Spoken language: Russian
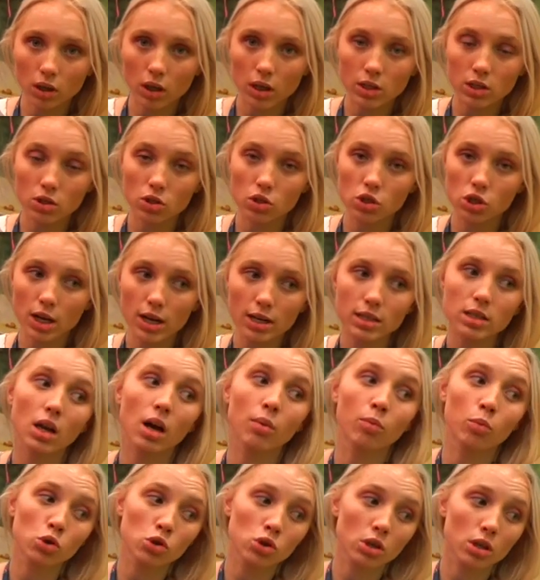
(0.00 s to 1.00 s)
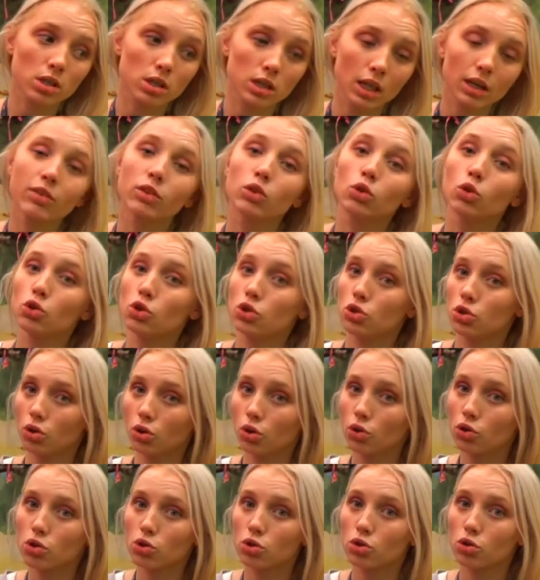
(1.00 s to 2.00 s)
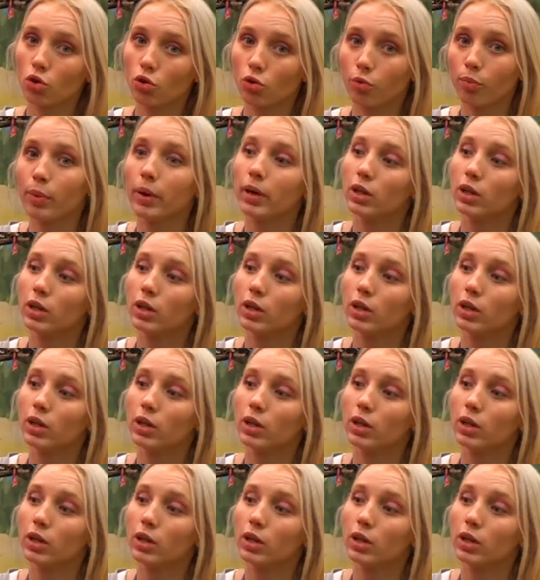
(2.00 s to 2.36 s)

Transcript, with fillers: на один час, а можно оставить до 4 часов.